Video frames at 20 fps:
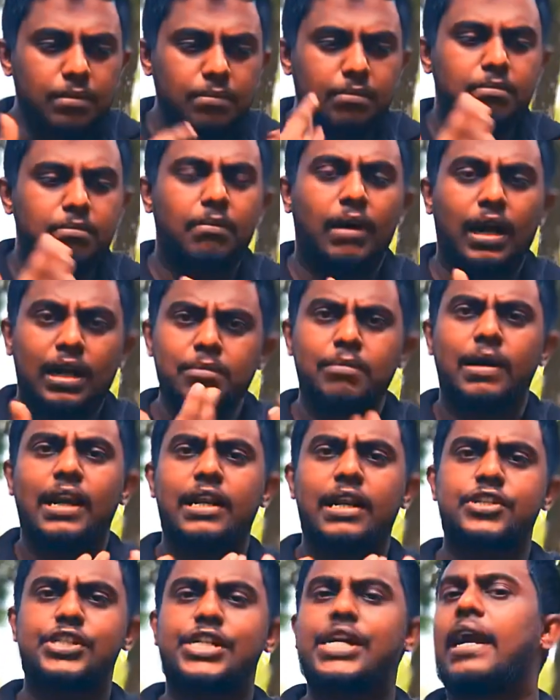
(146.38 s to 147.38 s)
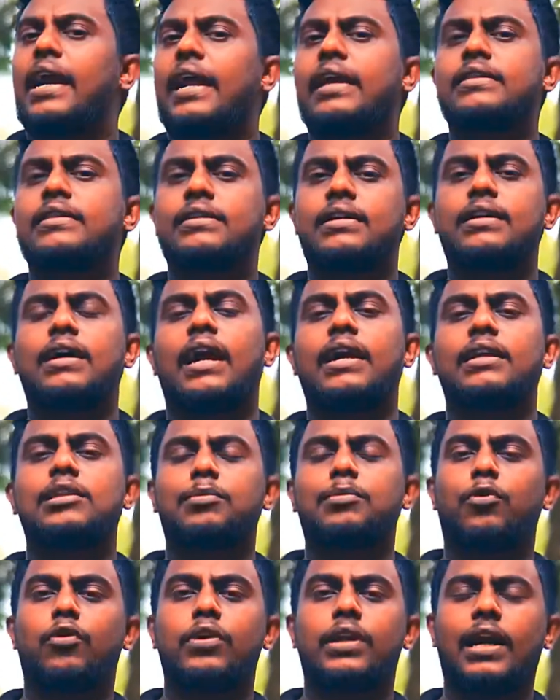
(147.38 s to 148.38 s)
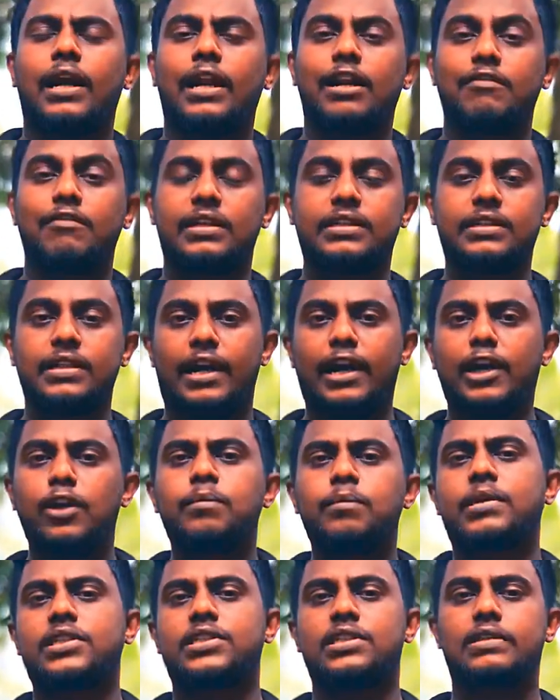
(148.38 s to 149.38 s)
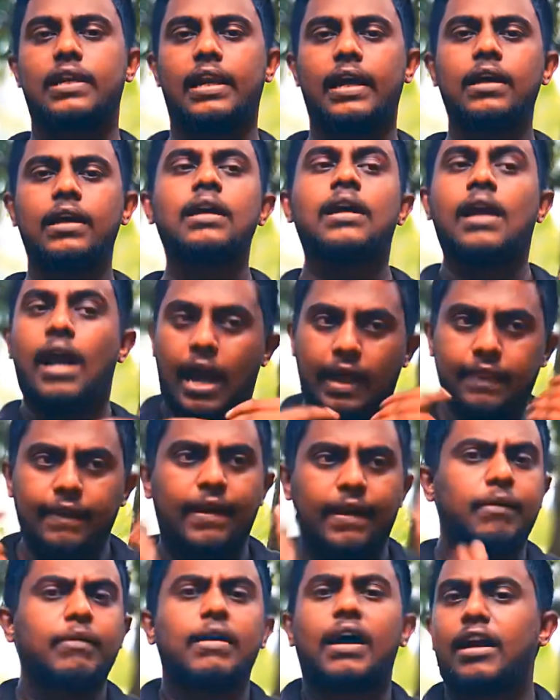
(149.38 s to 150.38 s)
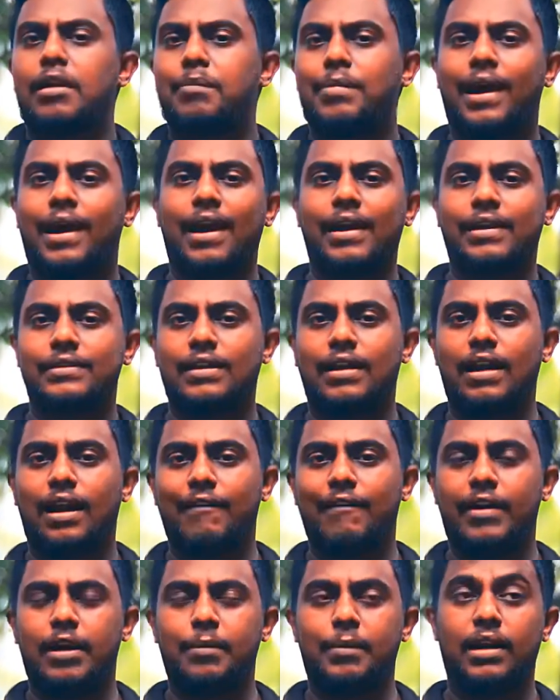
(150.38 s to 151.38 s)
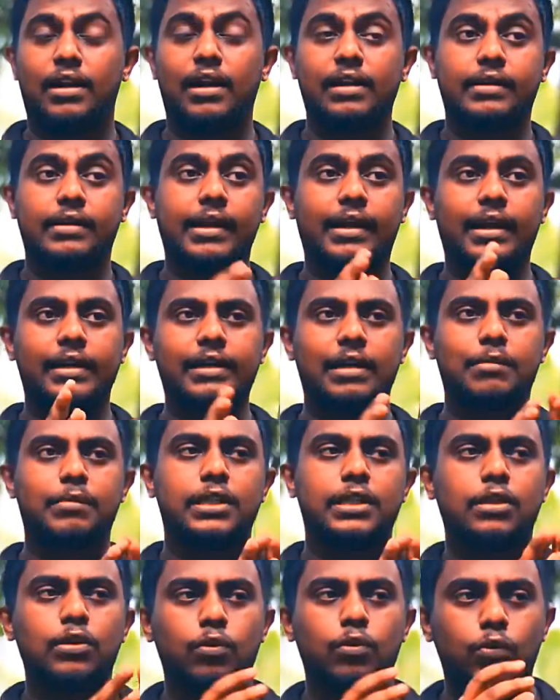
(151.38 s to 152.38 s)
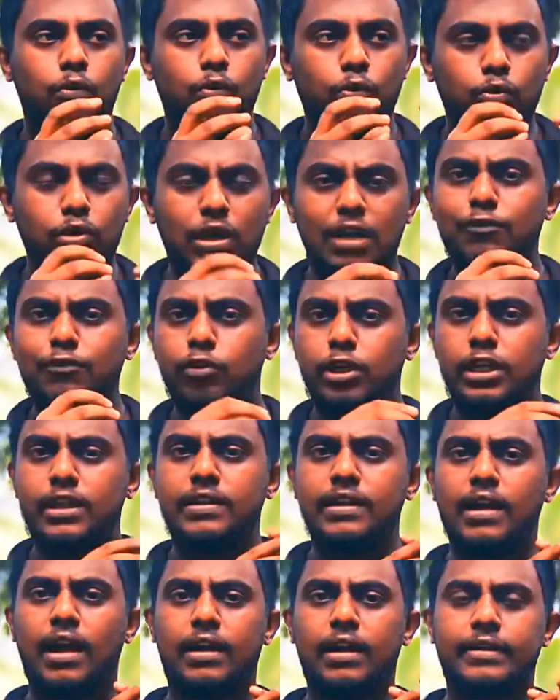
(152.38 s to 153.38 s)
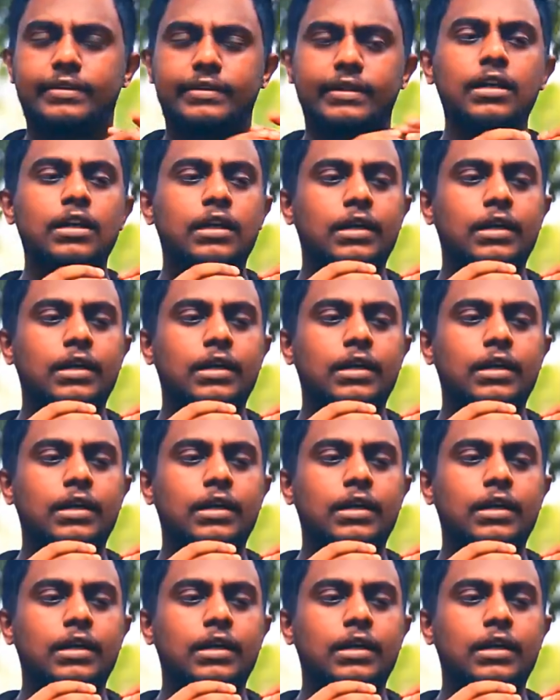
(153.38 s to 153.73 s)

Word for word: மறுமலர்ச்சி அடைந்து அடுத்த போட்டிகளில் வெற்றி அடையும் பட்சத்திலே அதனையும் நாங்கள் பாராட்டித்தான் ஆக வேண்டும் ஏன்னா கிரிக்கெட் என்பது உணர்வு ரீதியானது